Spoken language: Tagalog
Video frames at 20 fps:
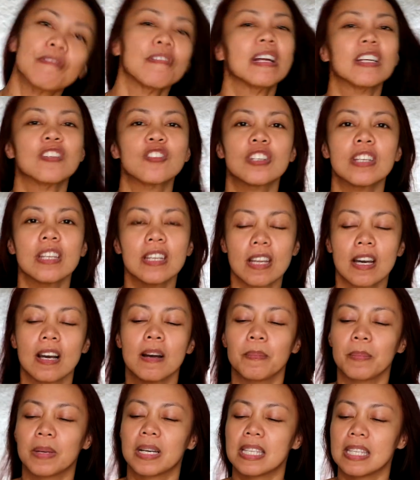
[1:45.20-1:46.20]
freshen
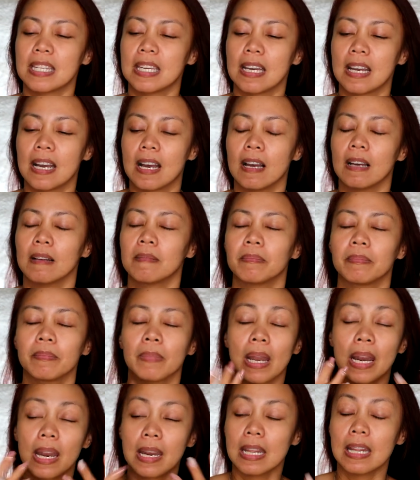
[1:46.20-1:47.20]
up kasi nga,
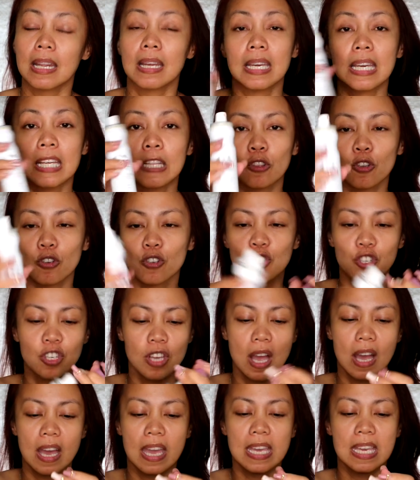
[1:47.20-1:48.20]
para na ito
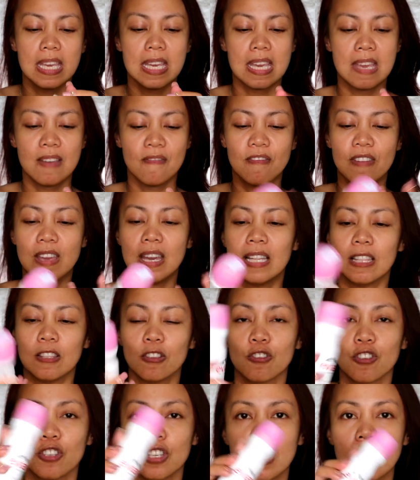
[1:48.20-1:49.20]
siya, Evian to
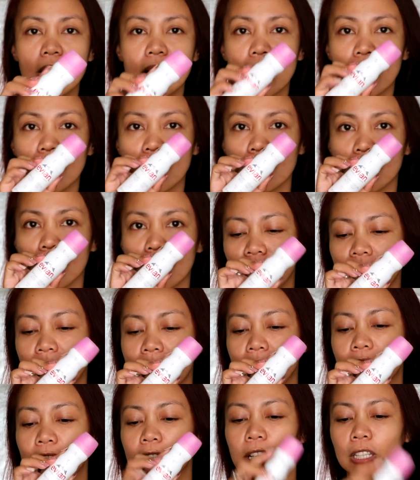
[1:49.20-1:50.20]
siya guys.
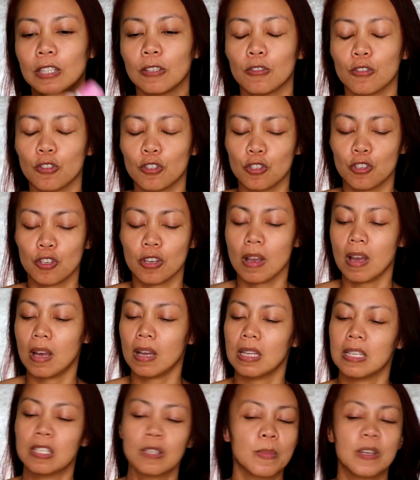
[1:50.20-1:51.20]
Favorite ko to siya,
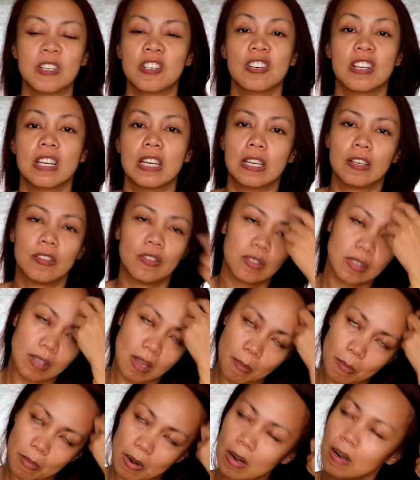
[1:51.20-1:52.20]
especially ng
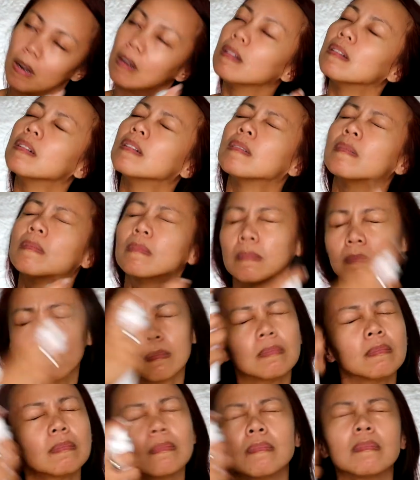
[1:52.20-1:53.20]
summer.
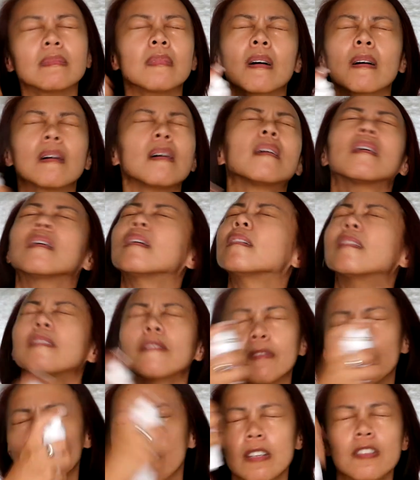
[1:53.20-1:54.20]

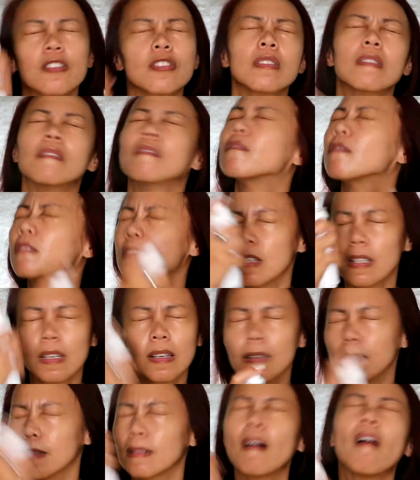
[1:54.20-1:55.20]
Nakaka-refresh ng
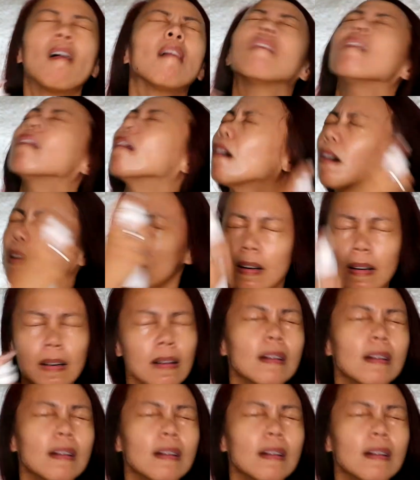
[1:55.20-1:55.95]
feeling. Hala ka.